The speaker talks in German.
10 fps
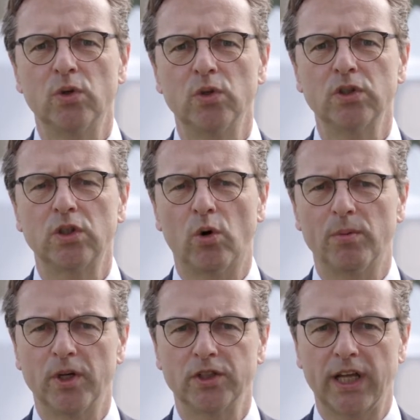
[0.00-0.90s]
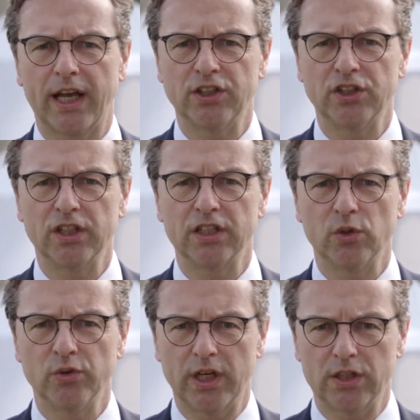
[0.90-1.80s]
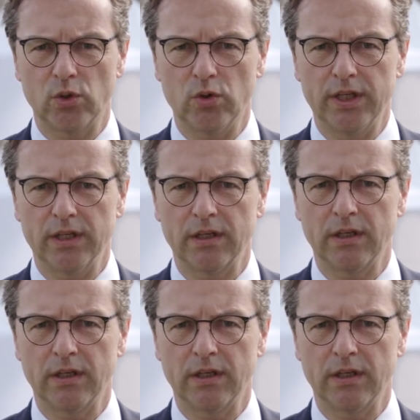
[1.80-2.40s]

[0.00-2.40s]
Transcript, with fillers: und der Oberösterreichischen Gesundheitsholding.